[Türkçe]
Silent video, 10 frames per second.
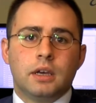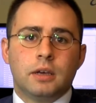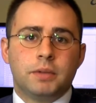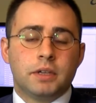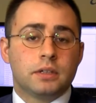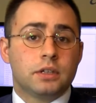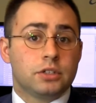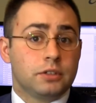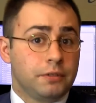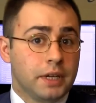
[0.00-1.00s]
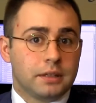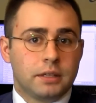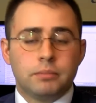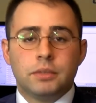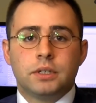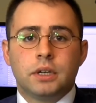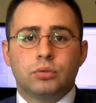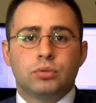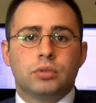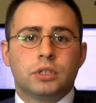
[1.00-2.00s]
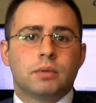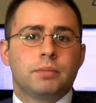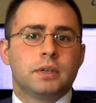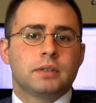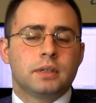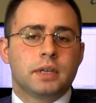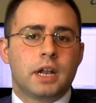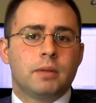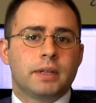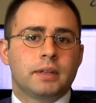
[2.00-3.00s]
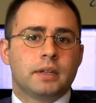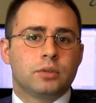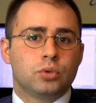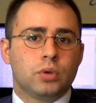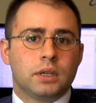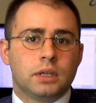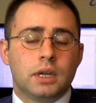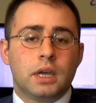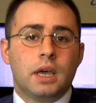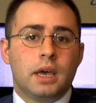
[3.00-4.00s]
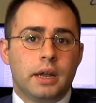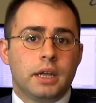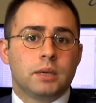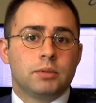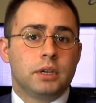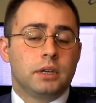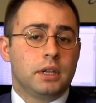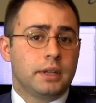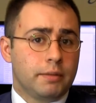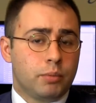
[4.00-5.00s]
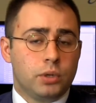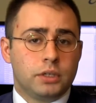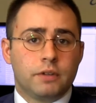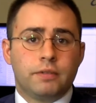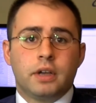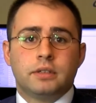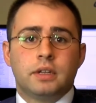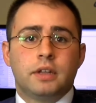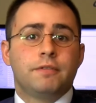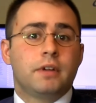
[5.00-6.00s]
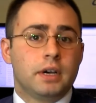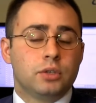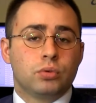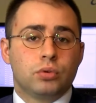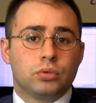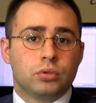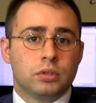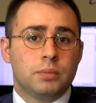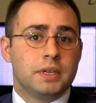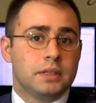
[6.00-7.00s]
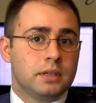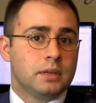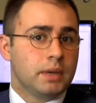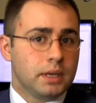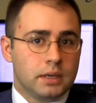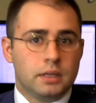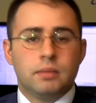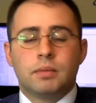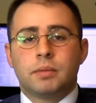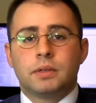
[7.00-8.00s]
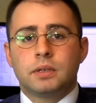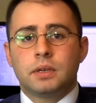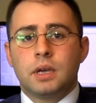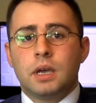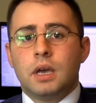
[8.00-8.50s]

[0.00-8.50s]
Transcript: e, piyasada aşırı fiyatlanmayacağını düşünüyoruz ama piyasanın genel beklentisi şu anda herhangi bir şekilde ne politika faizine ne faiz koridorunda bir indirime gidilmemesi.